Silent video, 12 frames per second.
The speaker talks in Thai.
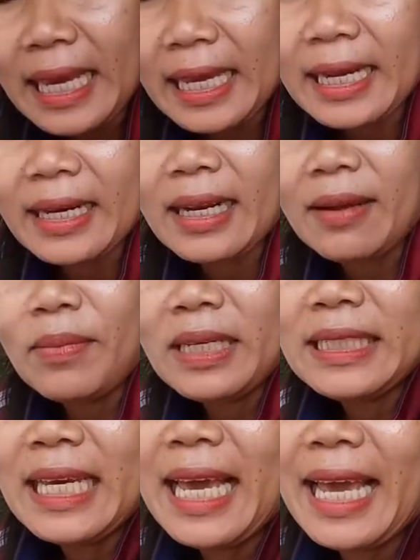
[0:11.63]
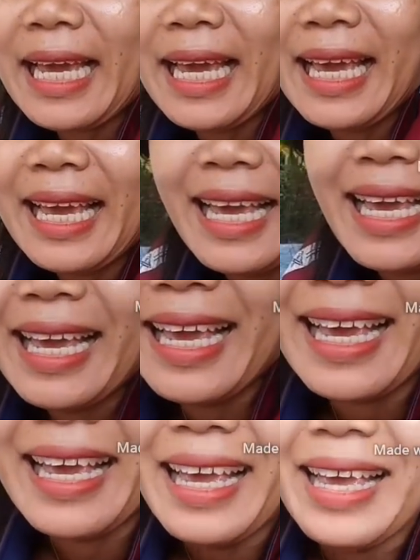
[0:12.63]
แจกเออมาแจก
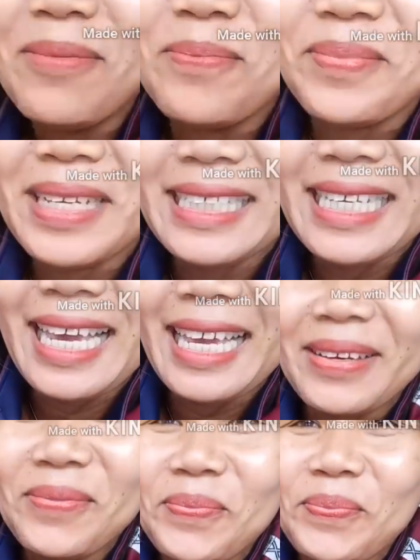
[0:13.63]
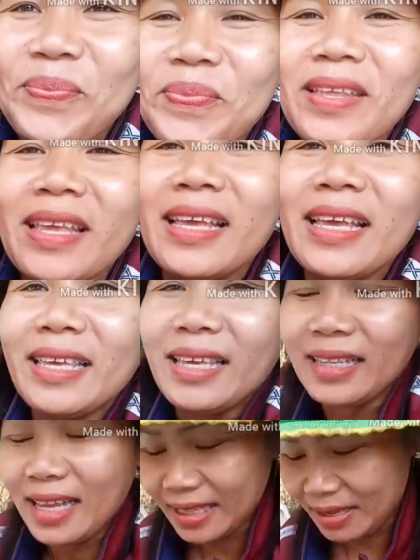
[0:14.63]
มาแจก
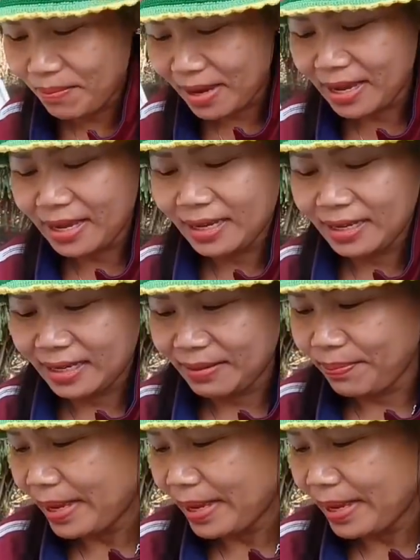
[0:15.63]
ยายตาจะมาเออ